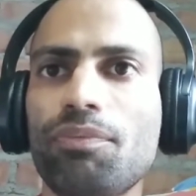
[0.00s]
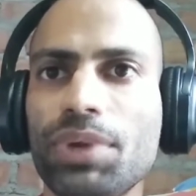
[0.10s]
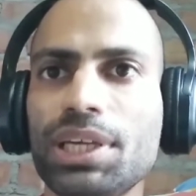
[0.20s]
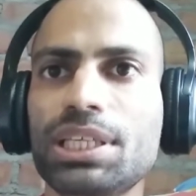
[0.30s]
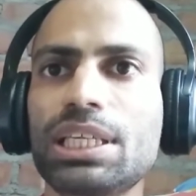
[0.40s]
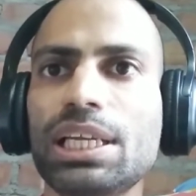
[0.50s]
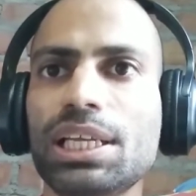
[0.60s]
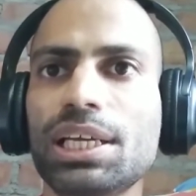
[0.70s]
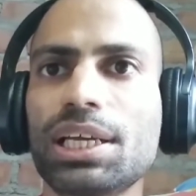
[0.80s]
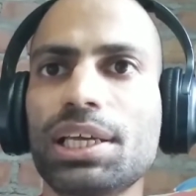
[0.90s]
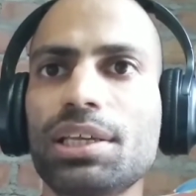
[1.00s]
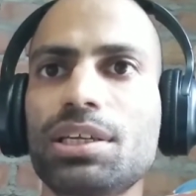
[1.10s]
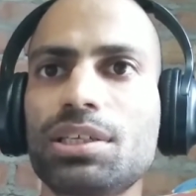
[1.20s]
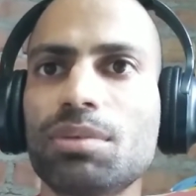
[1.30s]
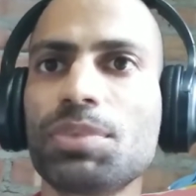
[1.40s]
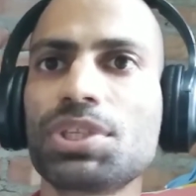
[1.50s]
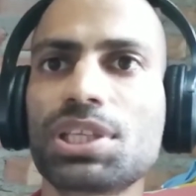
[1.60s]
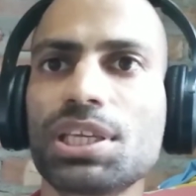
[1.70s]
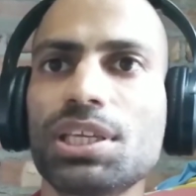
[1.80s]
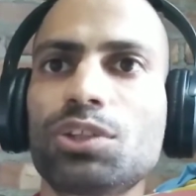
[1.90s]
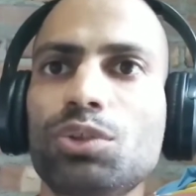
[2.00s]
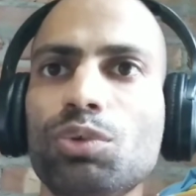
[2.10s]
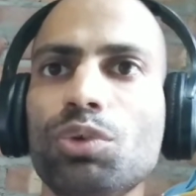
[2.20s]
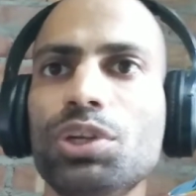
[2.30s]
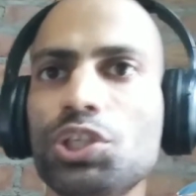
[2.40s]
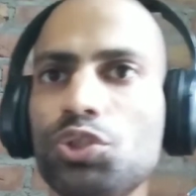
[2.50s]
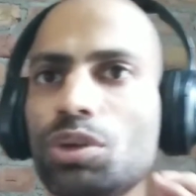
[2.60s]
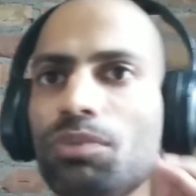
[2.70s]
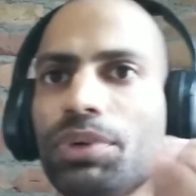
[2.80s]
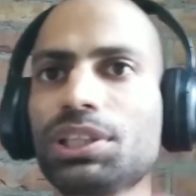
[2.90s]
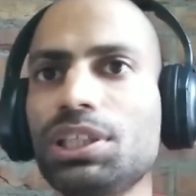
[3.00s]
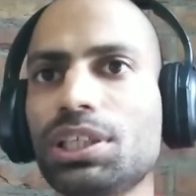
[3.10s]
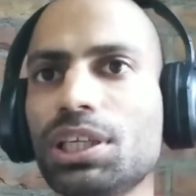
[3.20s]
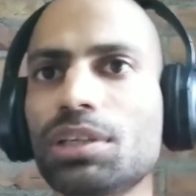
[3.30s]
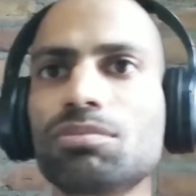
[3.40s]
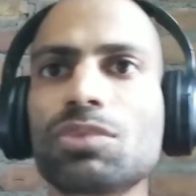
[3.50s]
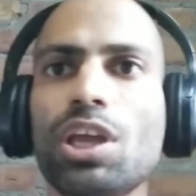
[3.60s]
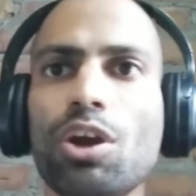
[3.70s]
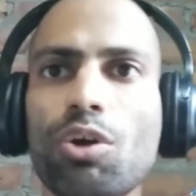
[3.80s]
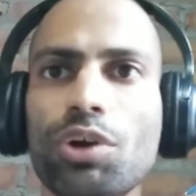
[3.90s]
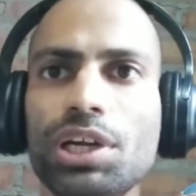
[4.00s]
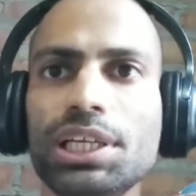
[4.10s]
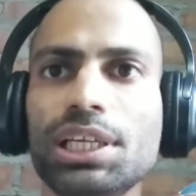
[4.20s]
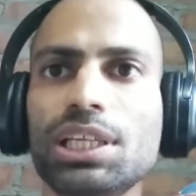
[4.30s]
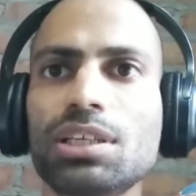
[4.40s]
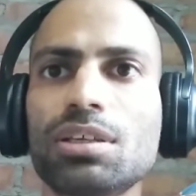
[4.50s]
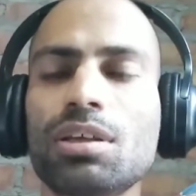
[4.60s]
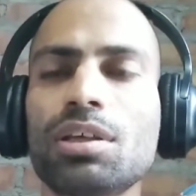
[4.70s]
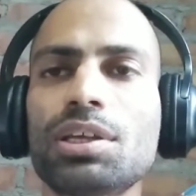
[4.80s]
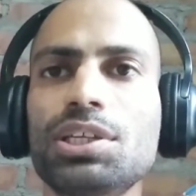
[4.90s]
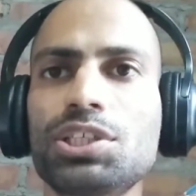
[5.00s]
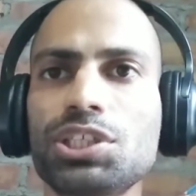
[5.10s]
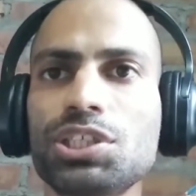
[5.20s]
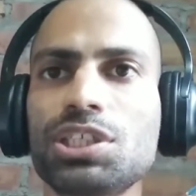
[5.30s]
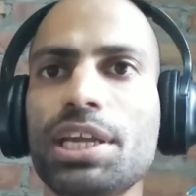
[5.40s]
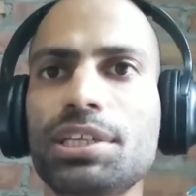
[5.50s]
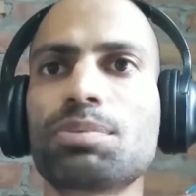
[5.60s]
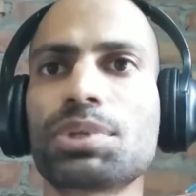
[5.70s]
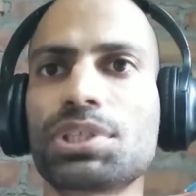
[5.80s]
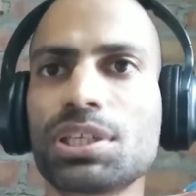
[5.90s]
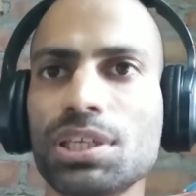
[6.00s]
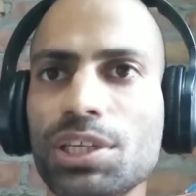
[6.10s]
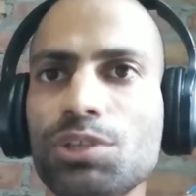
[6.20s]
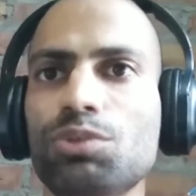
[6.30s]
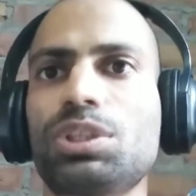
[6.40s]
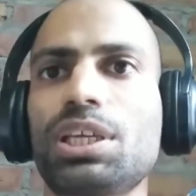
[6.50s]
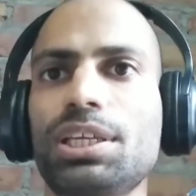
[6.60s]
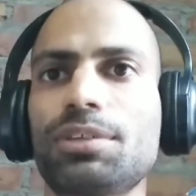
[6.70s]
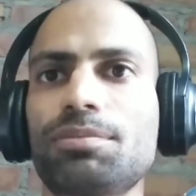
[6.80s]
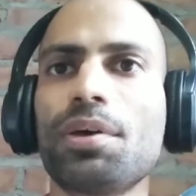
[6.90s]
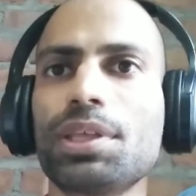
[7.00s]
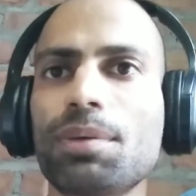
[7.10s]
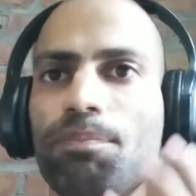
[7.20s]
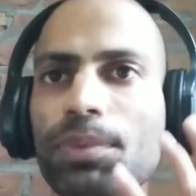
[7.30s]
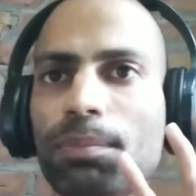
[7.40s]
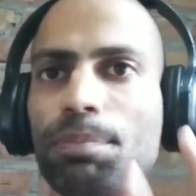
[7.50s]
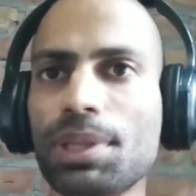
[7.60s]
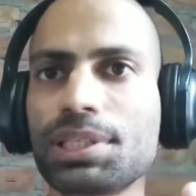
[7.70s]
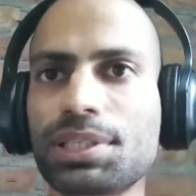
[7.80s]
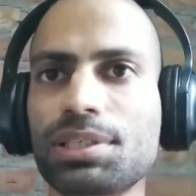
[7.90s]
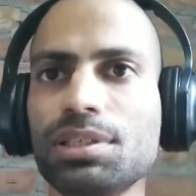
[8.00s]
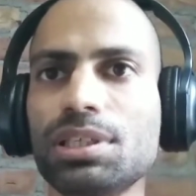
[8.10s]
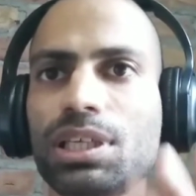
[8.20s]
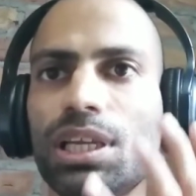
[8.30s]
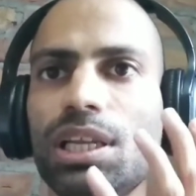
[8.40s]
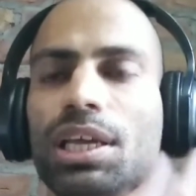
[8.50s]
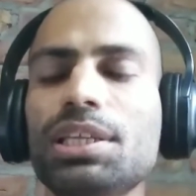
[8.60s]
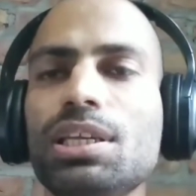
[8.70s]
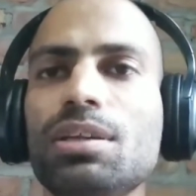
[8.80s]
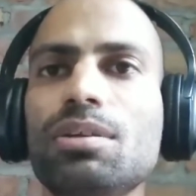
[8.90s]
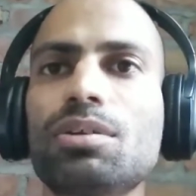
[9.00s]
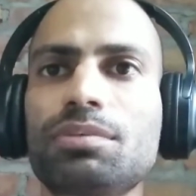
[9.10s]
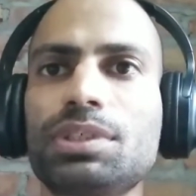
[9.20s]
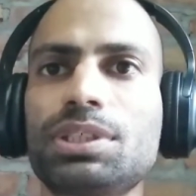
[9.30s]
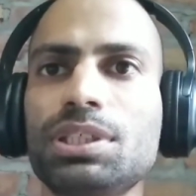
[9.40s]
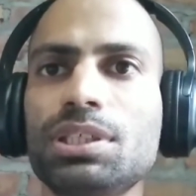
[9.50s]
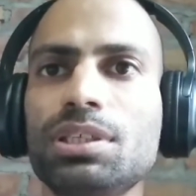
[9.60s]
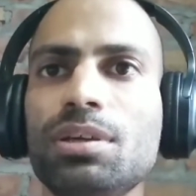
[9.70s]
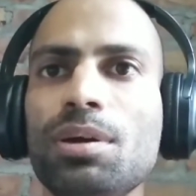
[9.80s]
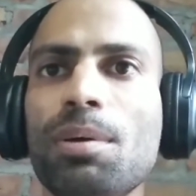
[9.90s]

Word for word: फैट क्लियर है या टम्मी सही है तो नेचुरल फैथी के अकॉर्डिंगली डिसीज नाइन्टी परसेंट नहीं होता है या पिंपल्स निकलना ये किसी